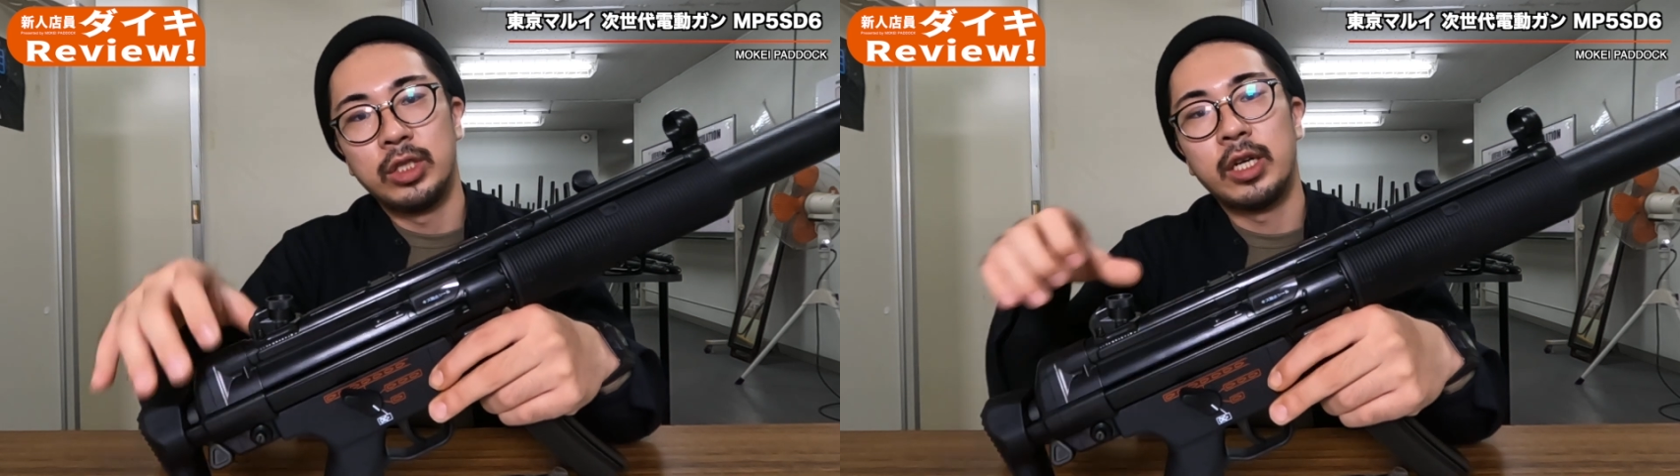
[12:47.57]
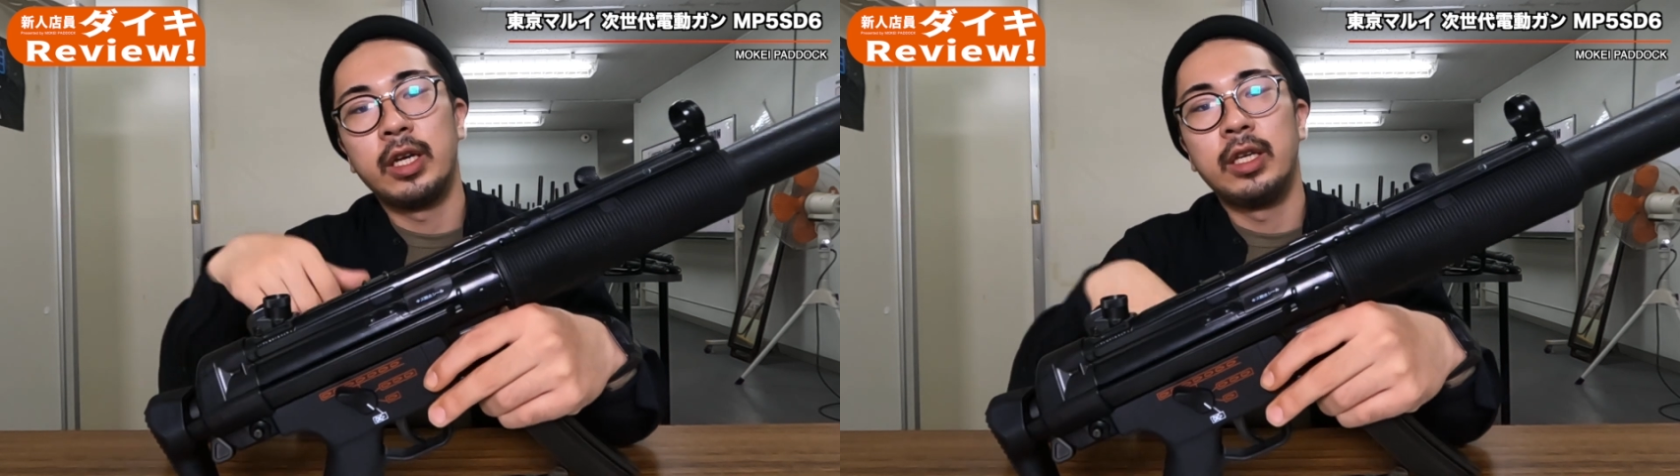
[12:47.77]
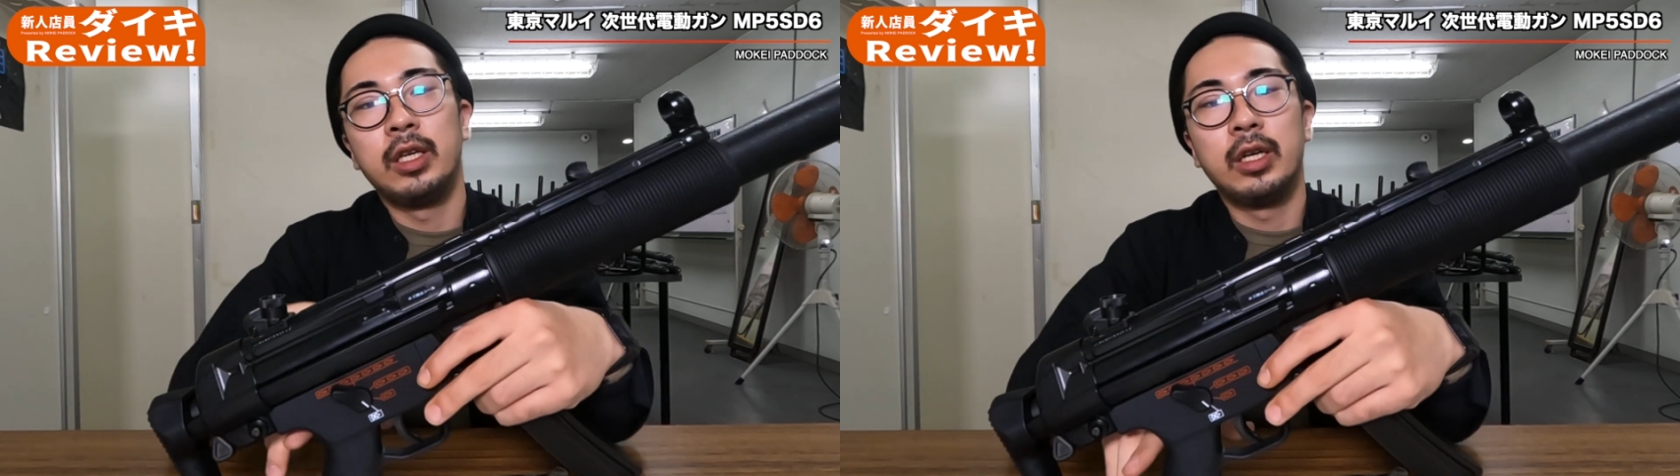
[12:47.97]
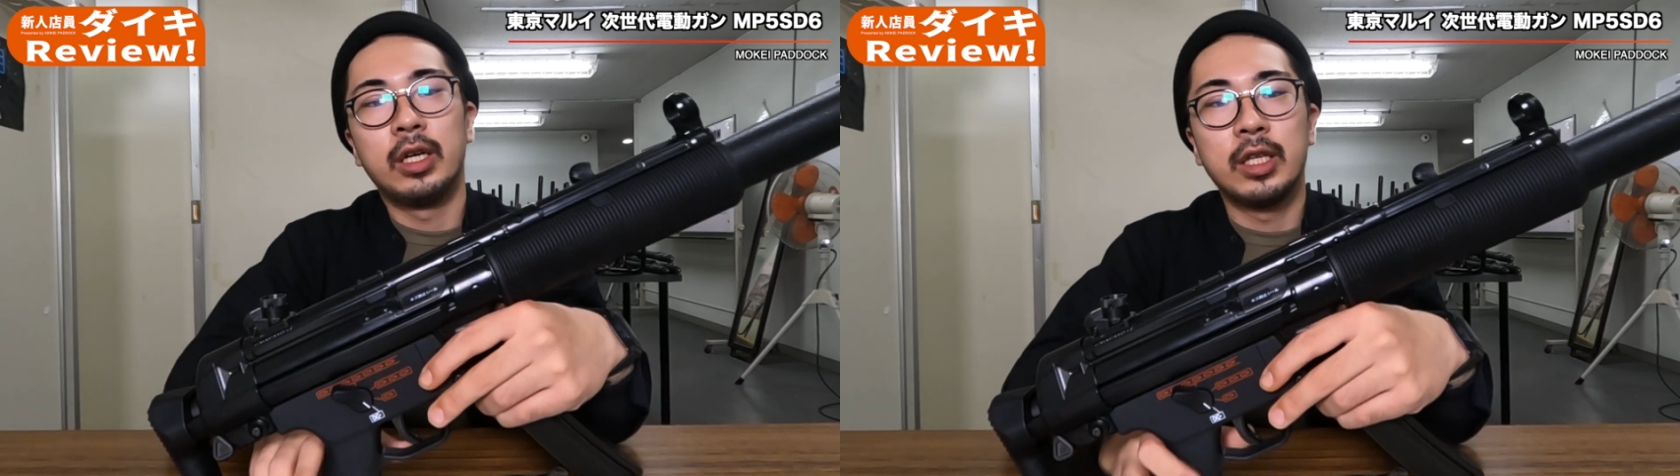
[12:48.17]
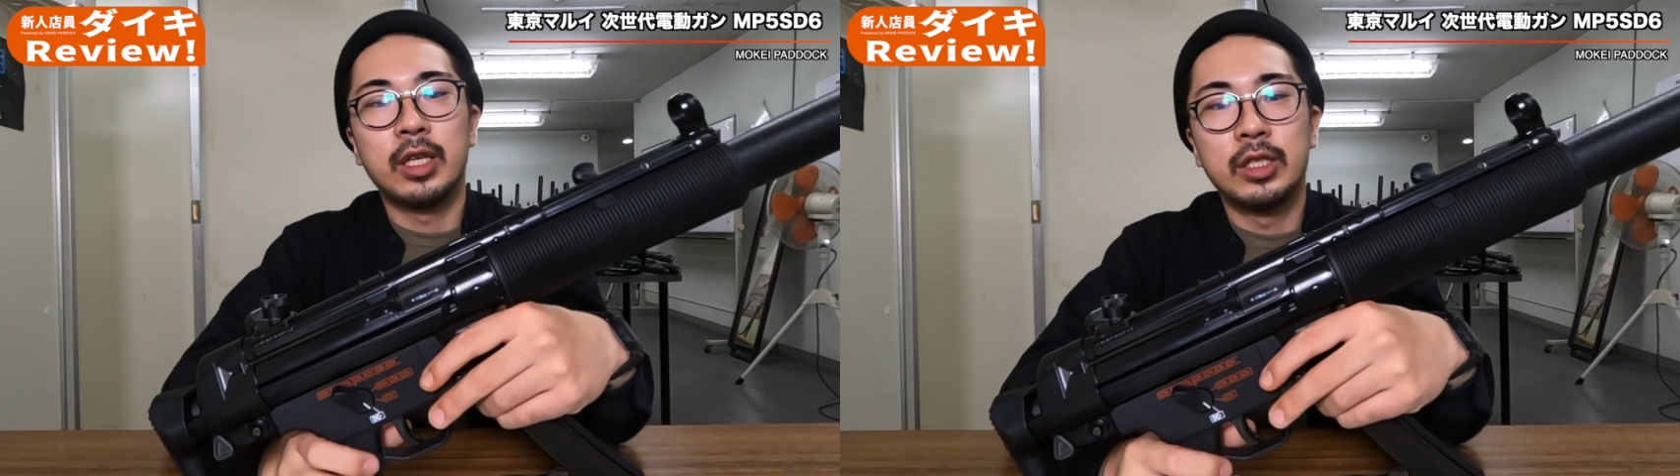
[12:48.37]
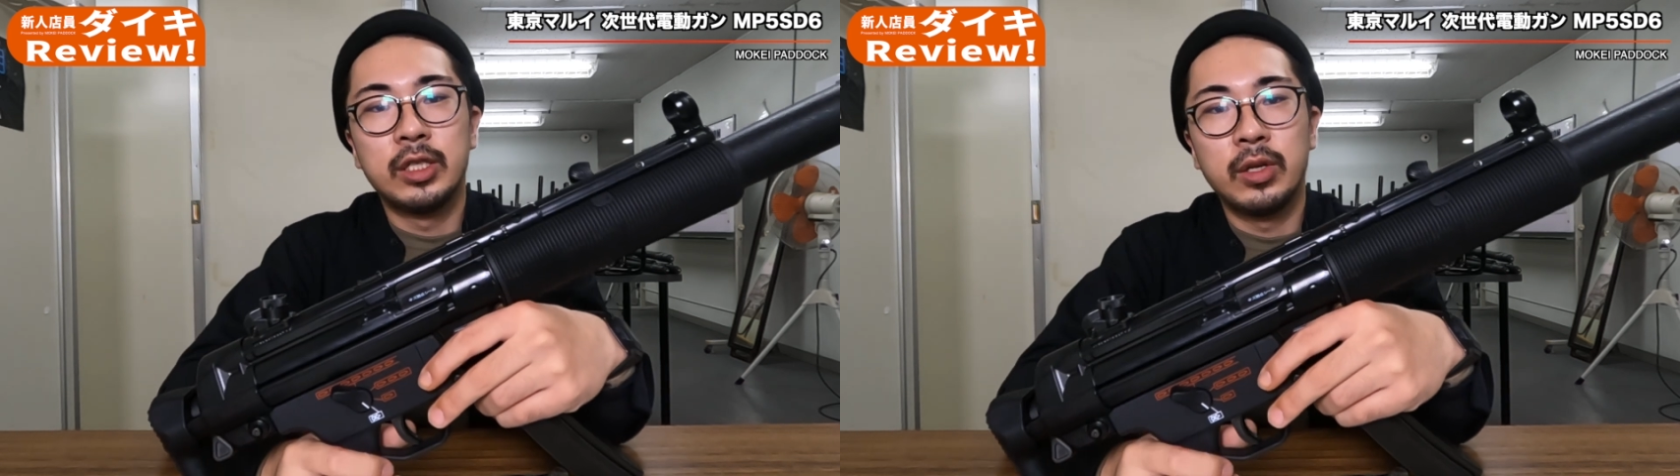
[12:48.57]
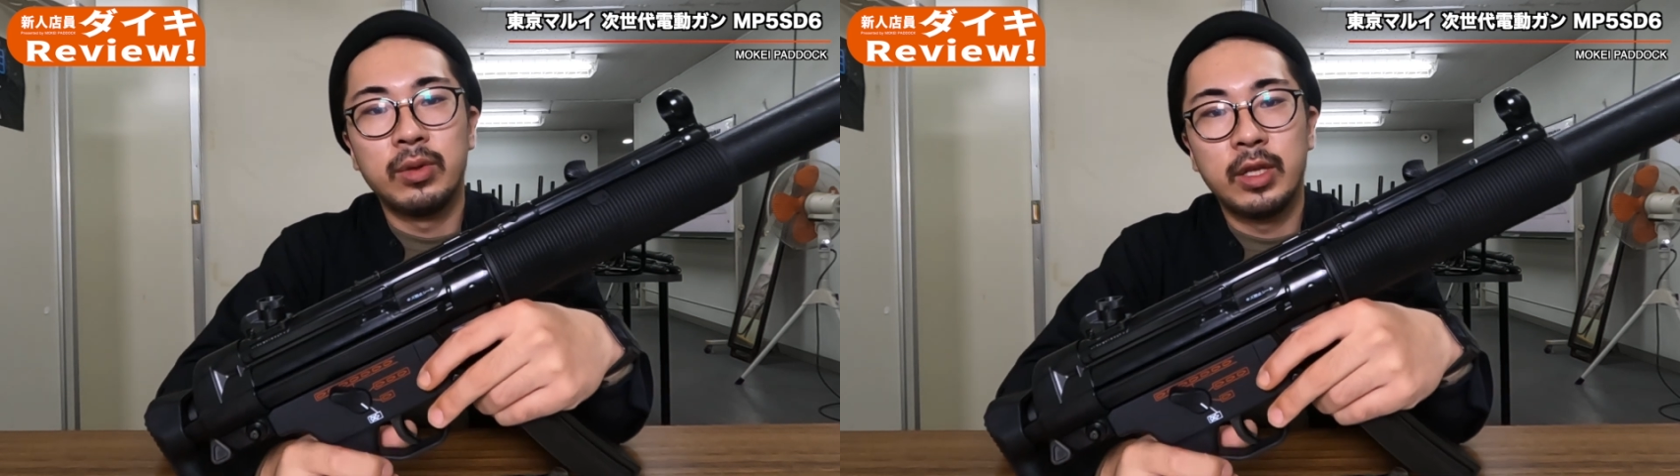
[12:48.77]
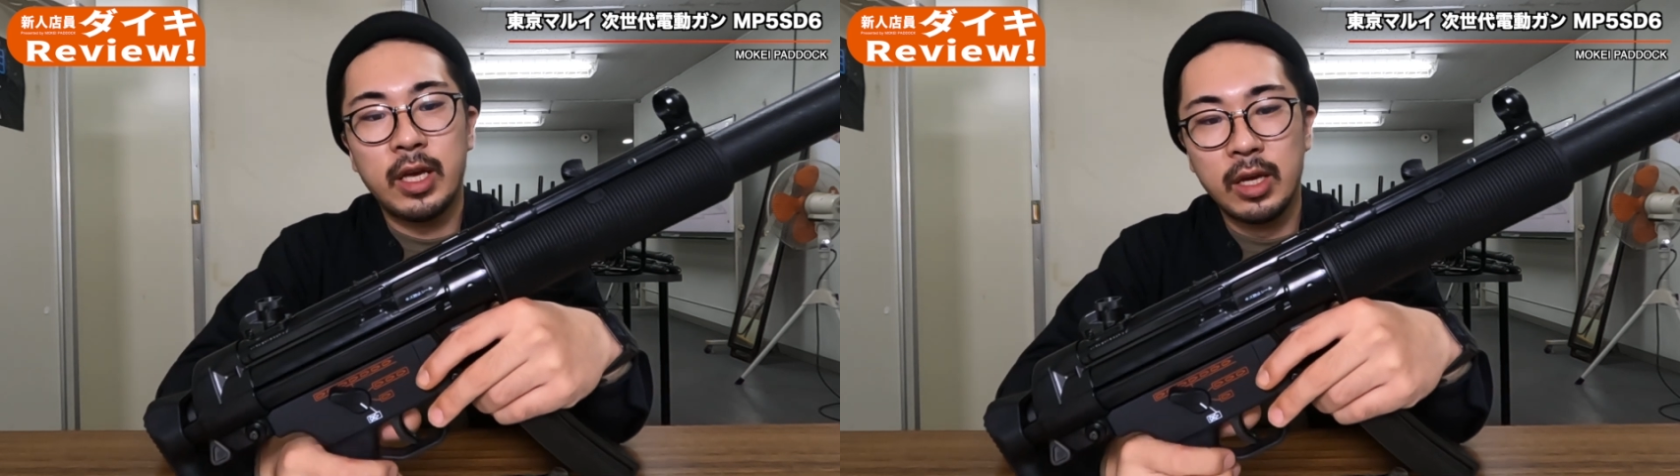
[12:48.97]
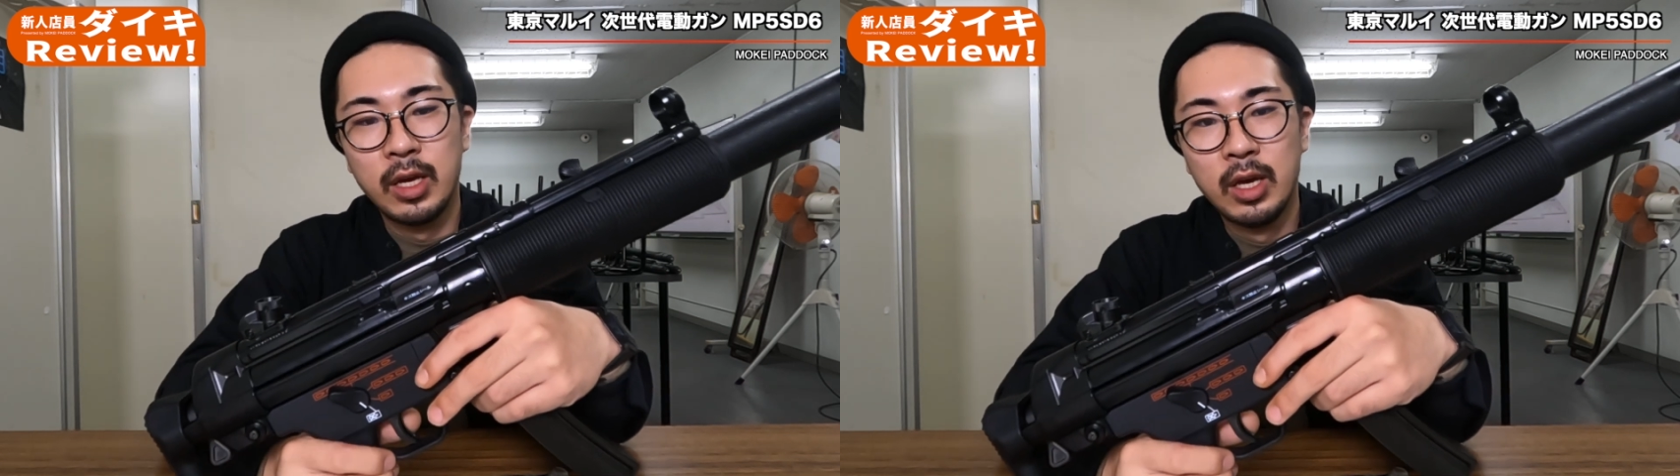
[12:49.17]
社外品が出たりしてるんで、